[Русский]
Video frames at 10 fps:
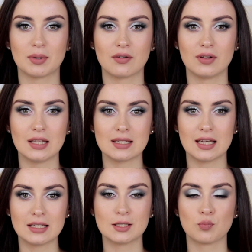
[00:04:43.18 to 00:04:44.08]
поговорить,
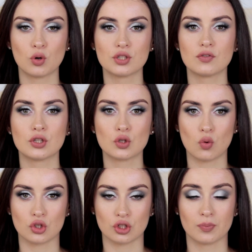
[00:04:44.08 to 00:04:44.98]
это использование
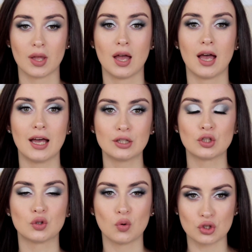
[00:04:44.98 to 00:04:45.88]
скотча. Это
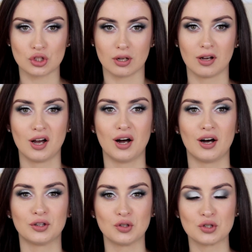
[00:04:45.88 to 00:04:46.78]
точно
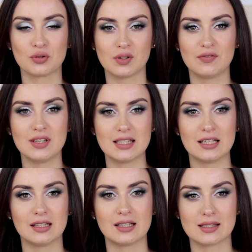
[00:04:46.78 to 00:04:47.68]
а, то, что вы
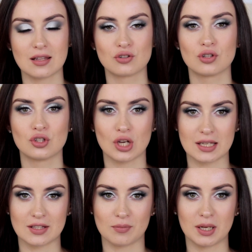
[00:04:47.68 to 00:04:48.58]
видели достаточно
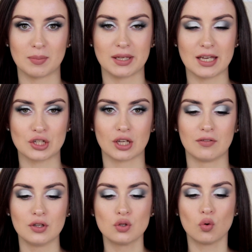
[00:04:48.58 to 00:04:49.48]
часто в моих макияжных
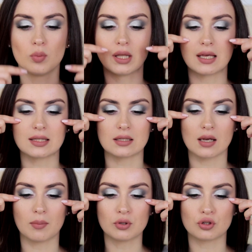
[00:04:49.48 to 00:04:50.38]
видео. У меня здесь
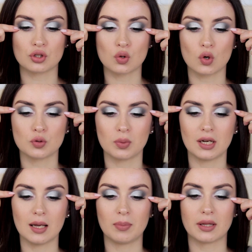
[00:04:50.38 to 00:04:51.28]
обычный скотч
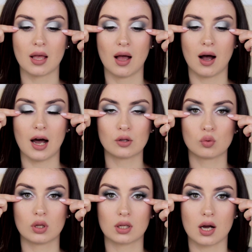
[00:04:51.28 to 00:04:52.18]
прилеплен от
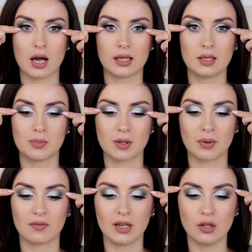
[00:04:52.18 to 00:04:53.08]
уголка и по
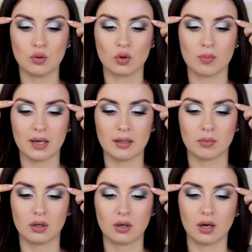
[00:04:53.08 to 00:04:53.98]
направлению к
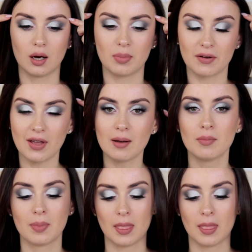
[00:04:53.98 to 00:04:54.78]
моим бровям,